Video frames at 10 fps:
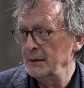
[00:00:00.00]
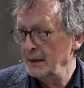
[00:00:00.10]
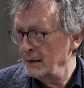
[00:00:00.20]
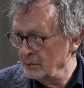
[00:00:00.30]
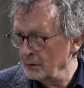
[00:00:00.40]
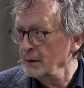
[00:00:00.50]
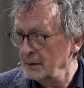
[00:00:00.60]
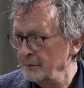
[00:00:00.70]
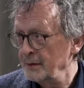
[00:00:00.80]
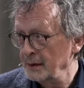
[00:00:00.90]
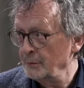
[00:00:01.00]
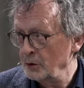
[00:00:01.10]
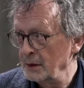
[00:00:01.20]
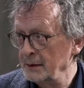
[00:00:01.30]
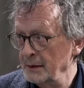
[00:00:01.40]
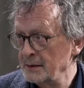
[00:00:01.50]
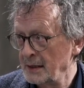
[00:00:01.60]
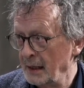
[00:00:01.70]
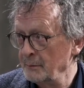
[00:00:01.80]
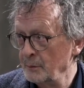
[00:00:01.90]
die eine kognitive Demokratie
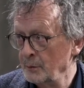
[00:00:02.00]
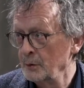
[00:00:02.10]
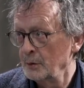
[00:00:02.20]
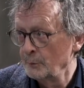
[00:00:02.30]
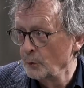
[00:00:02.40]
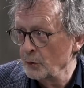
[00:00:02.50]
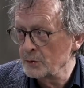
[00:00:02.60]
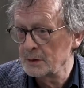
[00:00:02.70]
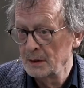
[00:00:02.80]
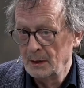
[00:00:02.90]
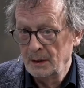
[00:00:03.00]
sein muss,